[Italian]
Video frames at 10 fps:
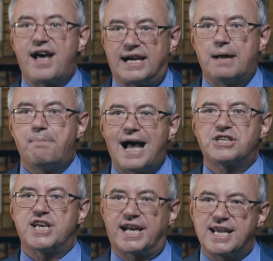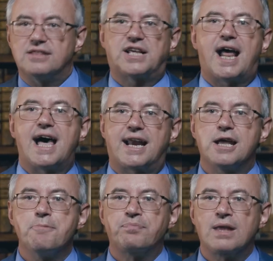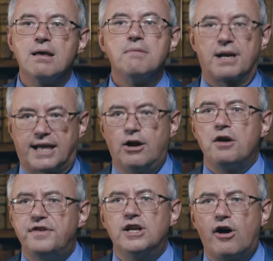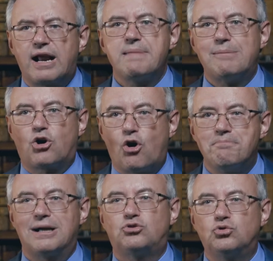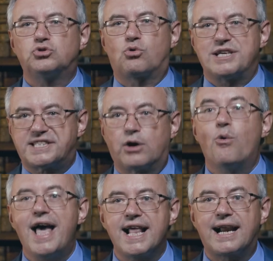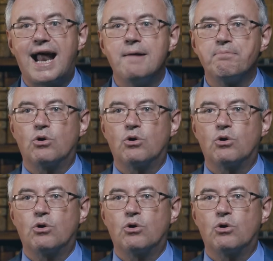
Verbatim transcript: fare la pace e rientrare, perché noi finora abbiamo combattuto questa guerra,